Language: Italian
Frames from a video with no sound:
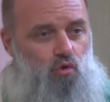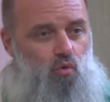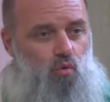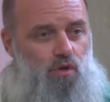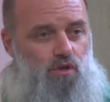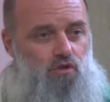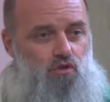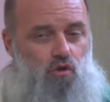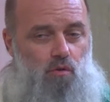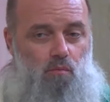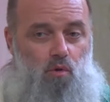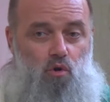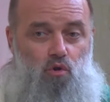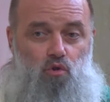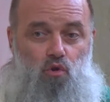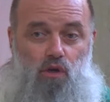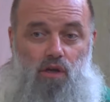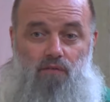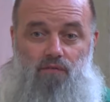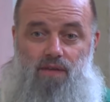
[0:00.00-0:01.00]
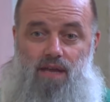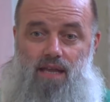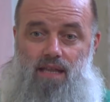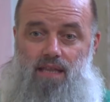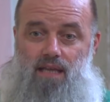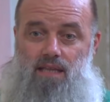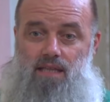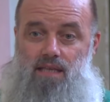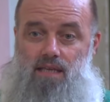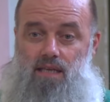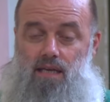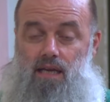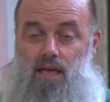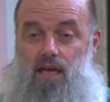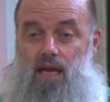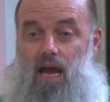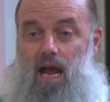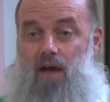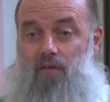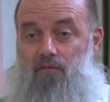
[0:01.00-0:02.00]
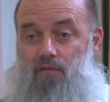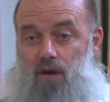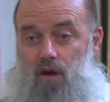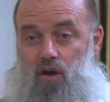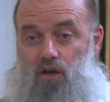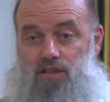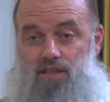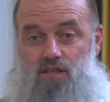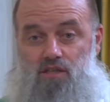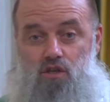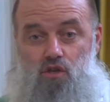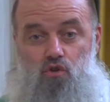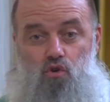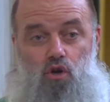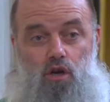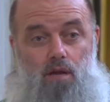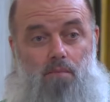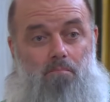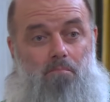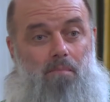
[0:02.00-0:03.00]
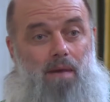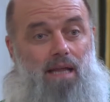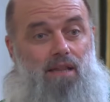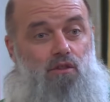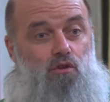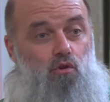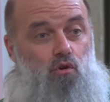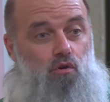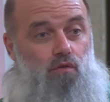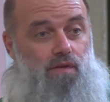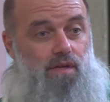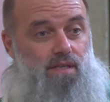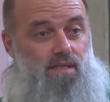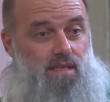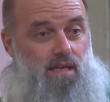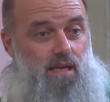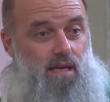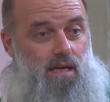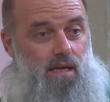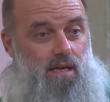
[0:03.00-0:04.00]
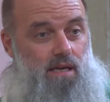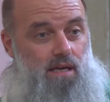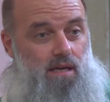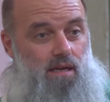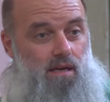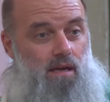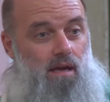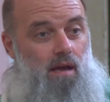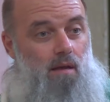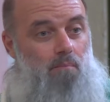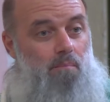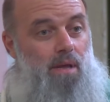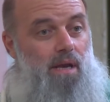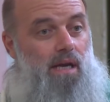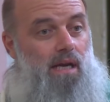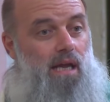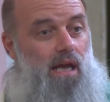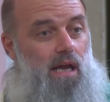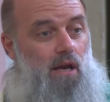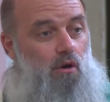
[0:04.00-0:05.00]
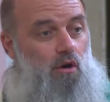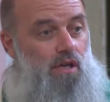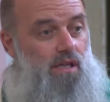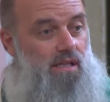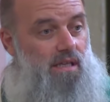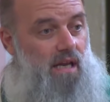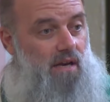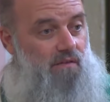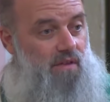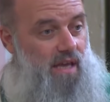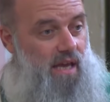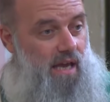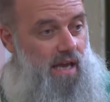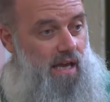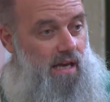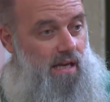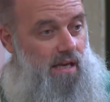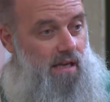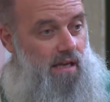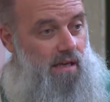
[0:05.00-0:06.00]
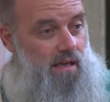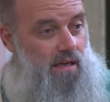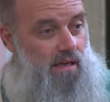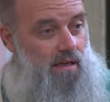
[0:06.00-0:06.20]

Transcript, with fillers: questo mondo che viene da dire a volte, Signore, ma dove sei? Perché non intervieni?